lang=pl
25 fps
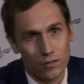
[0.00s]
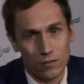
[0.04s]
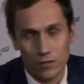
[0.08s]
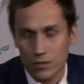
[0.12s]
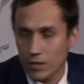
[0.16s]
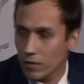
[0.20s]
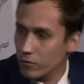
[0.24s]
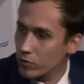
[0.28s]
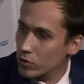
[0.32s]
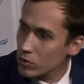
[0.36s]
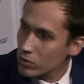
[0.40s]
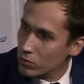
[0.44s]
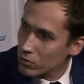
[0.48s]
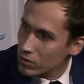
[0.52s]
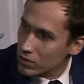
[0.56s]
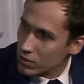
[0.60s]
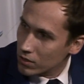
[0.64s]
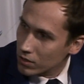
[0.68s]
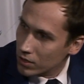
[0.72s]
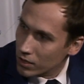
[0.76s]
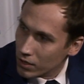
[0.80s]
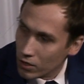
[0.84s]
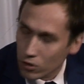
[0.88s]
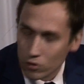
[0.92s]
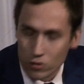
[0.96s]
nawiązując
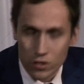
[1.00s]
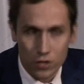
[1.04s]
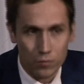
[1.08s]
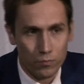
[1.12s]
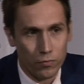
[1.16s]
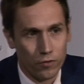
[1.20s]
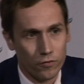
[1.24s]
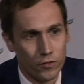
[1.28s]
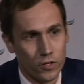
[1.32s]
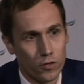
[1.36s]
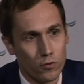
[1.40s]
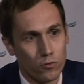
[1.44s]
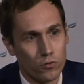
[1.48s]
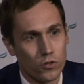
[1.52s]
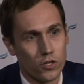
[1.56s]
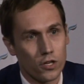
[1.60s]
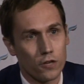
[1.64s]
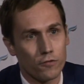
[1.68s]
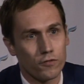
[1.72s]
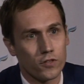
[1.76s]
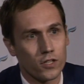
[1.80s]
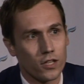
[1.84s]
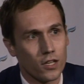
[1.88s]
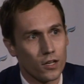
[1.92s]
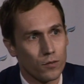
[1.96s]
do tego, o czym powiedział
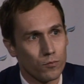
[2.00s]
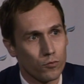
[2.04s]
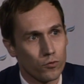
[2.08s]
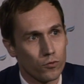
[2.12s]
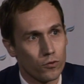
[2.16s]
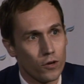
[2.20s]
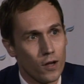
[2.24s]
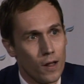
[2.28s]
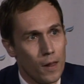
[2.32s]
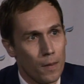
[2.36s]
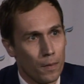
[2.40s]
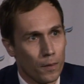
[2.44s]
szef sztabu,